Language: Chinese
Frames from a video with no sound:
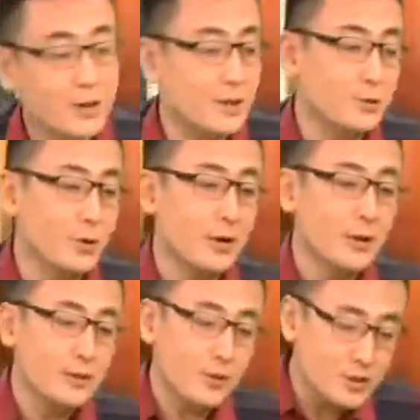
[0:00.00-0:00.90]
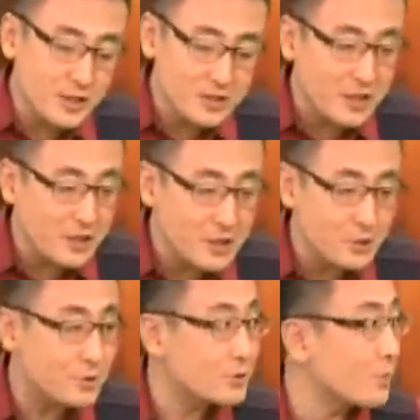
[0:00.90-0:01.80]
他说：“我跟你说，到现在的
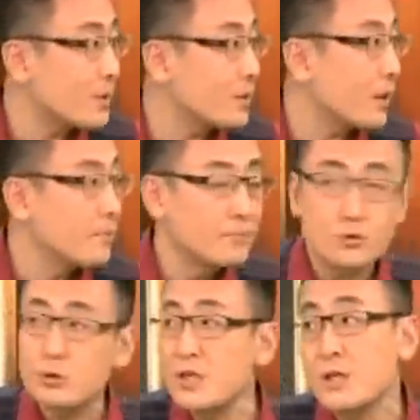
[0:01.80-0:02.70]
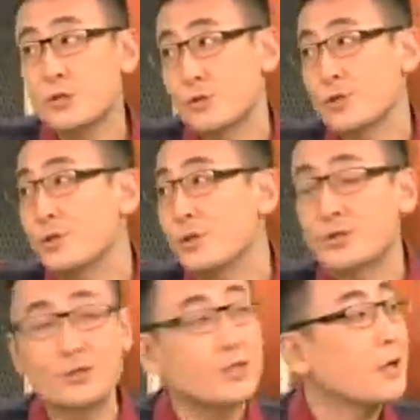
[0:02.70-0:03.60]
历史证明呢，存在纸上
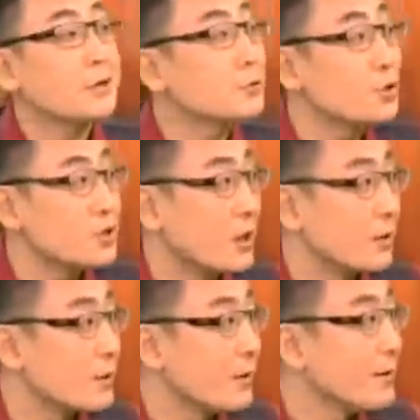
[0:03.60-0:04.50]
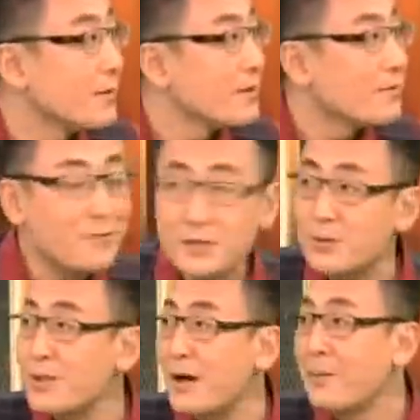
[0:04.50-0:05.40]
的时间还是最长的。
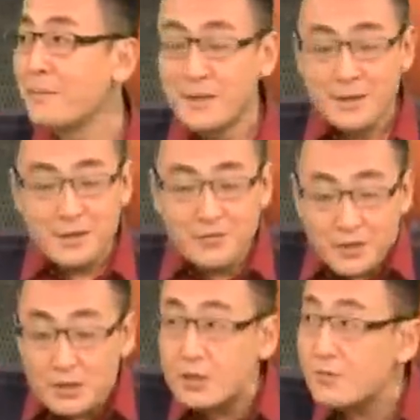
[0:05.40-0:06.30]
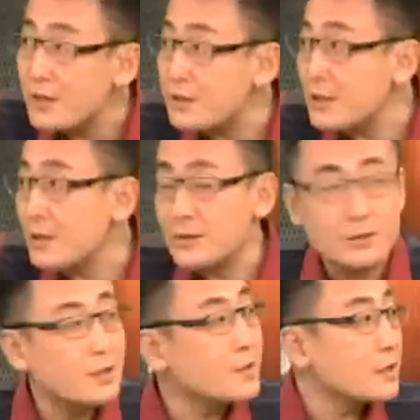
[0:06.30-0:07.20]
为什么呢？因为你 DVD
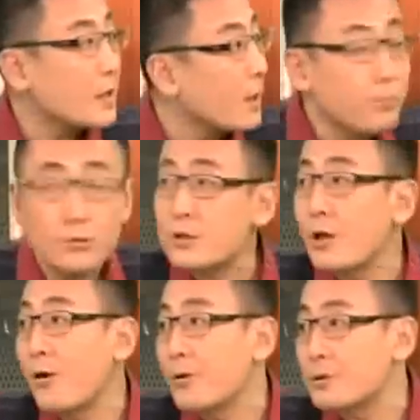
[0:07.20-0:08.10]
现在你还不知